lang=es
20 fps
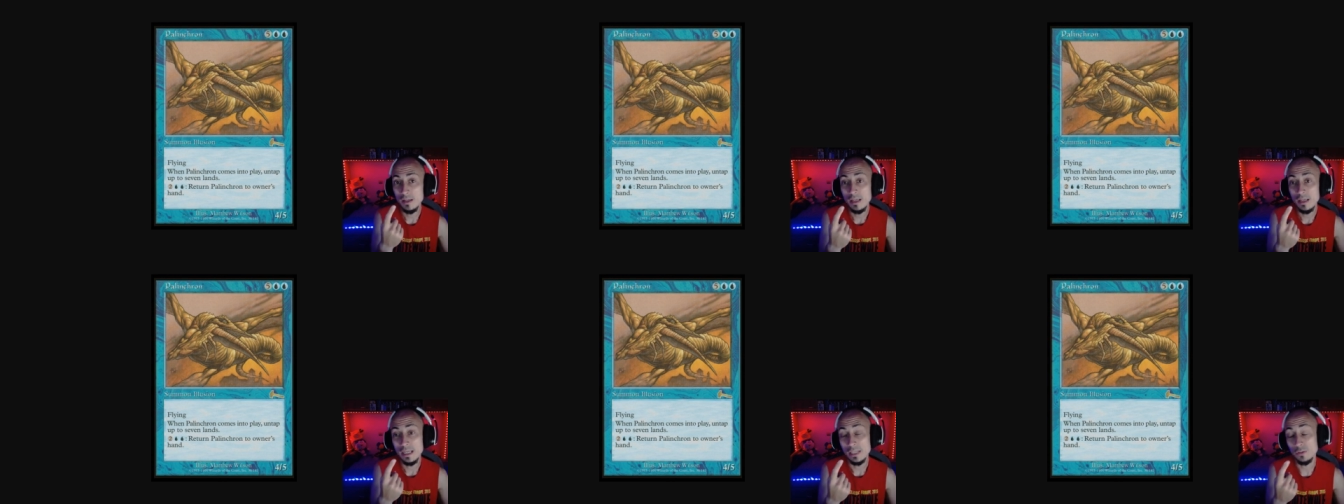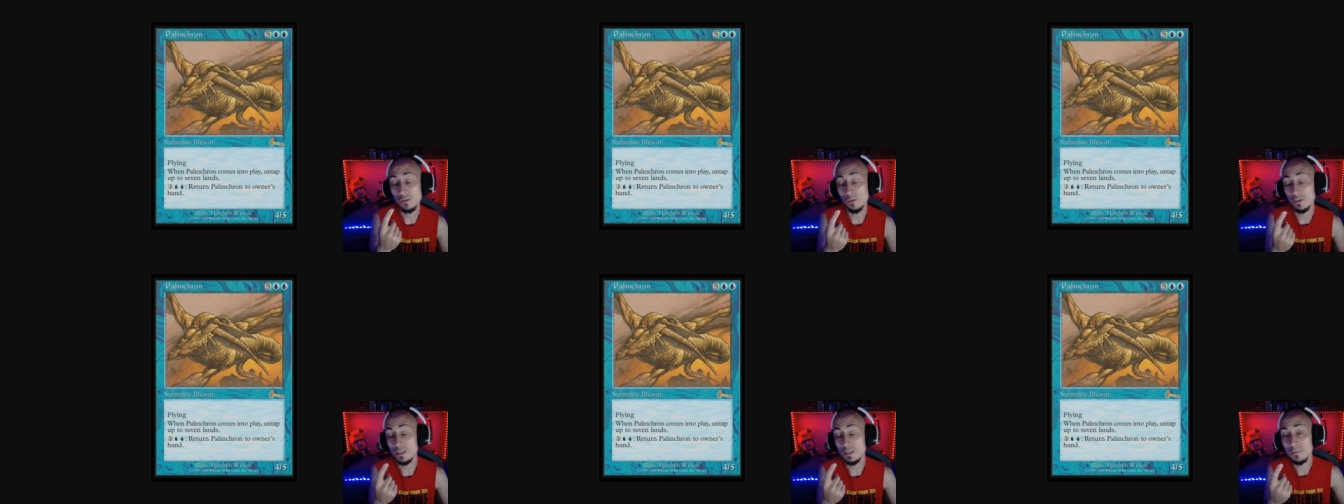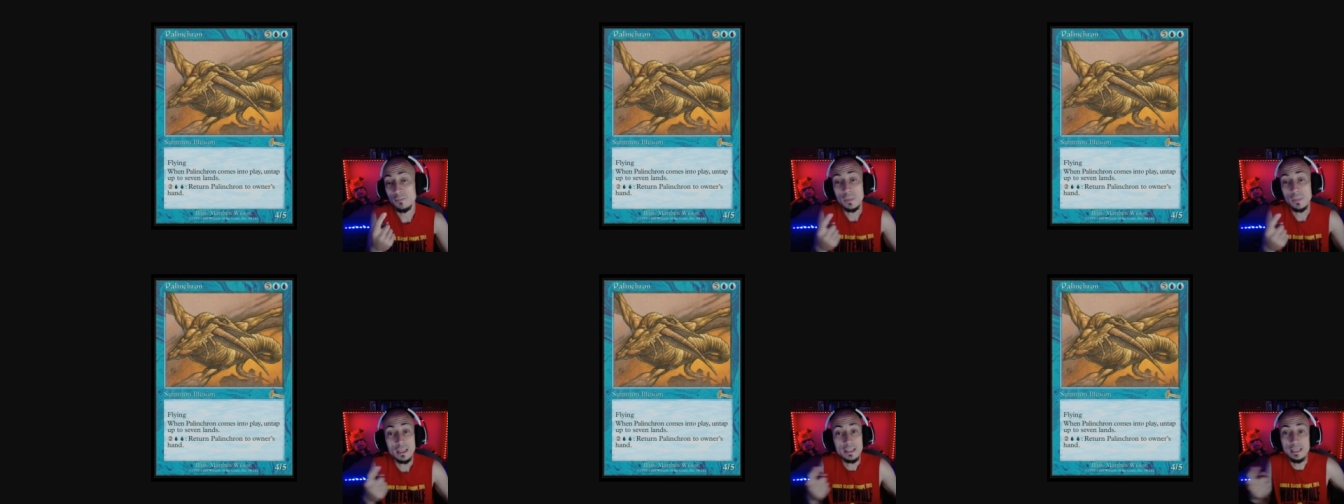Entonces,
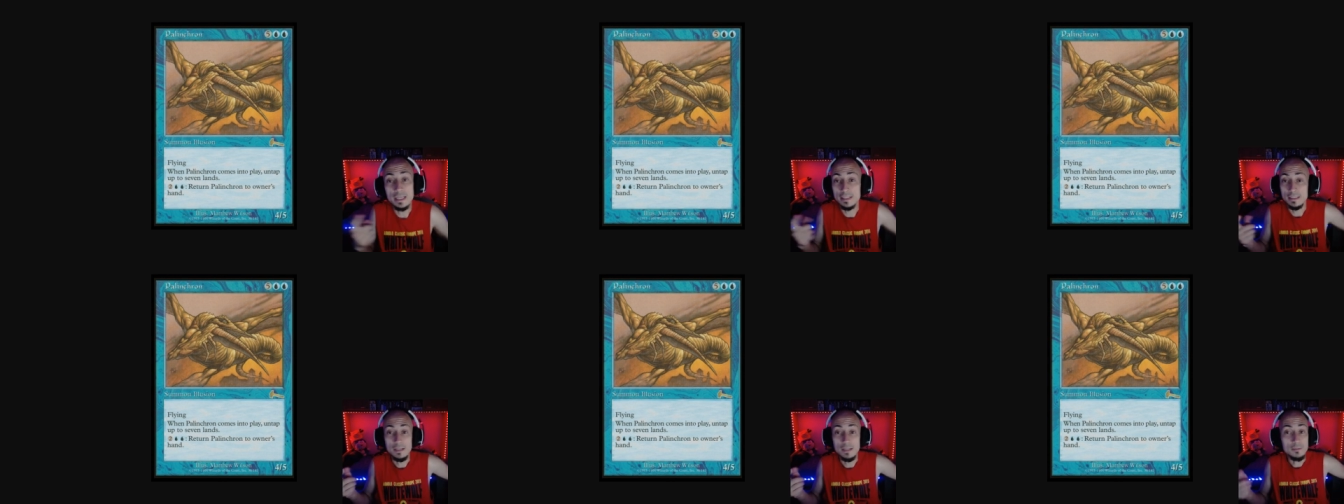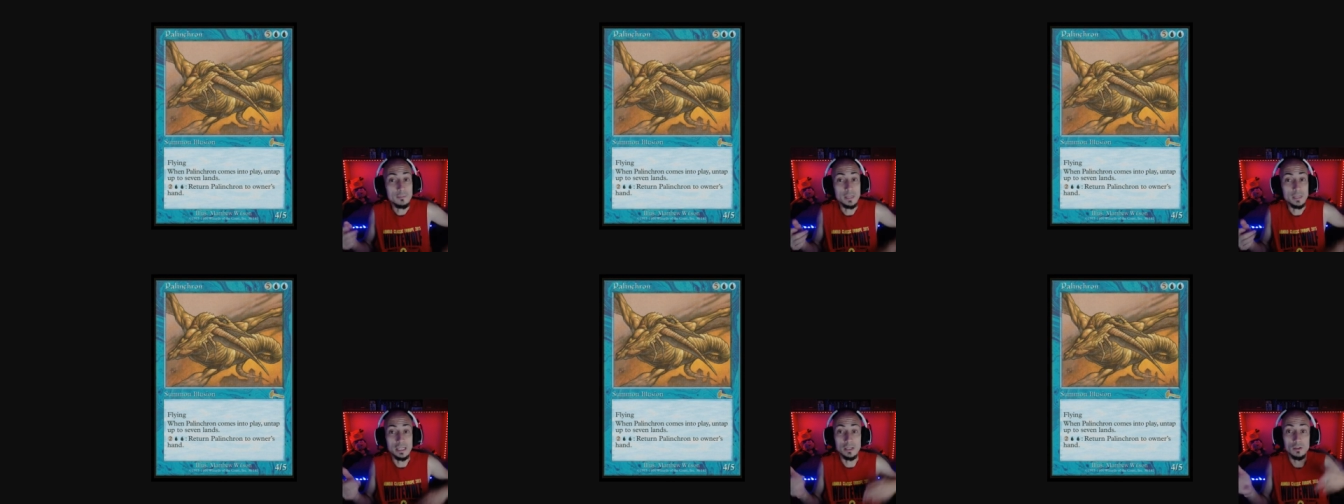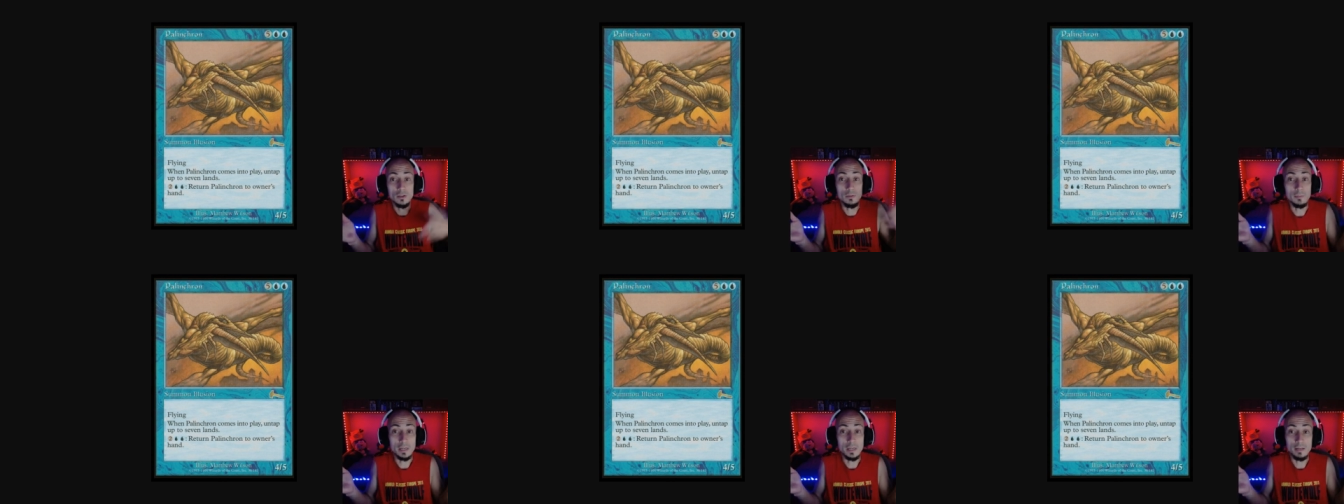ya está,
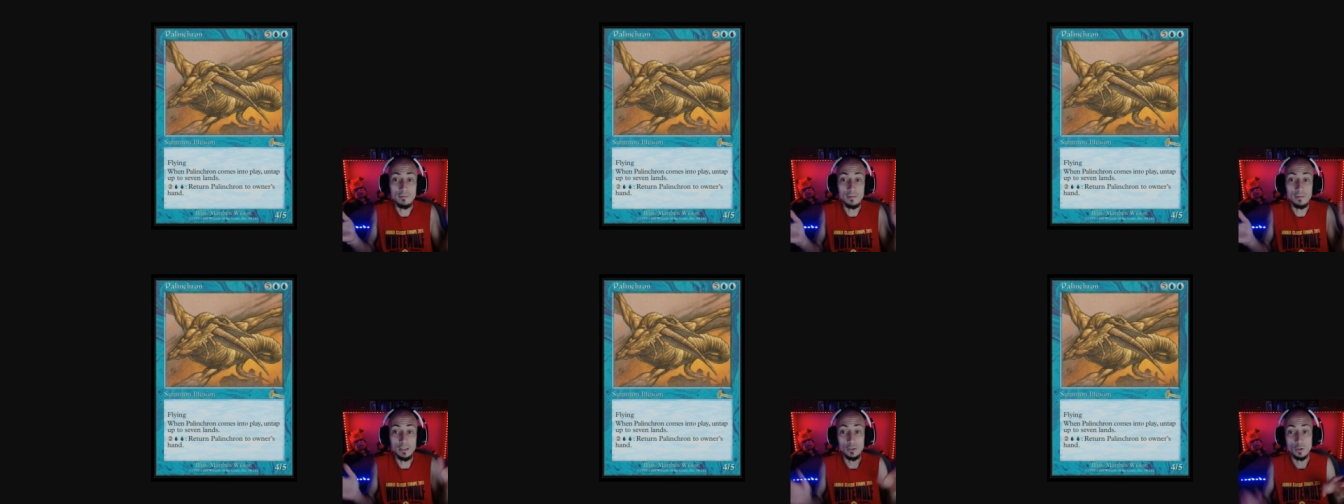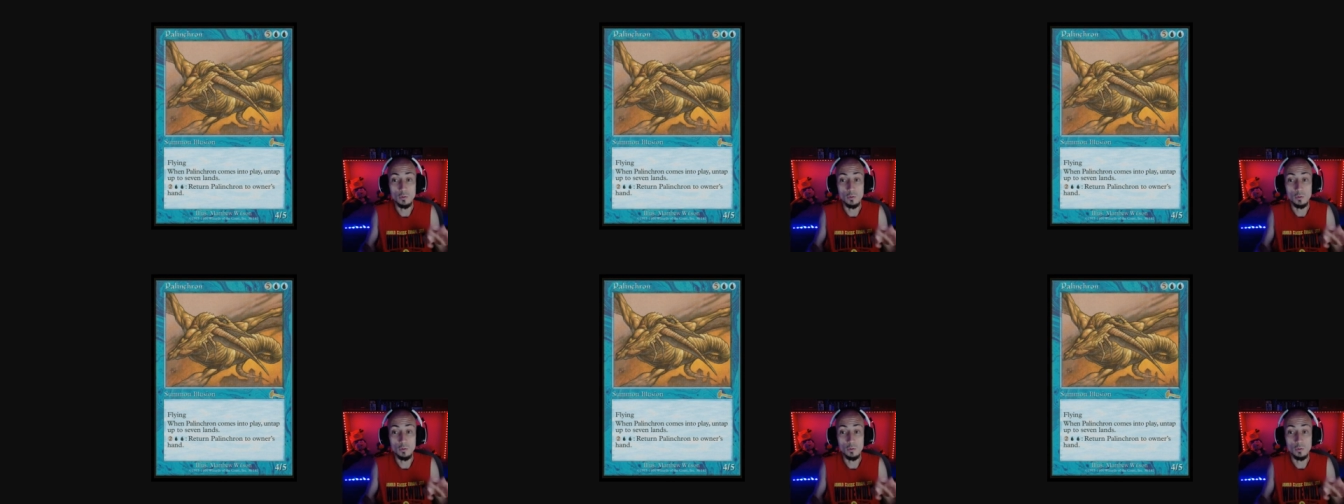Palincron, mana infinito.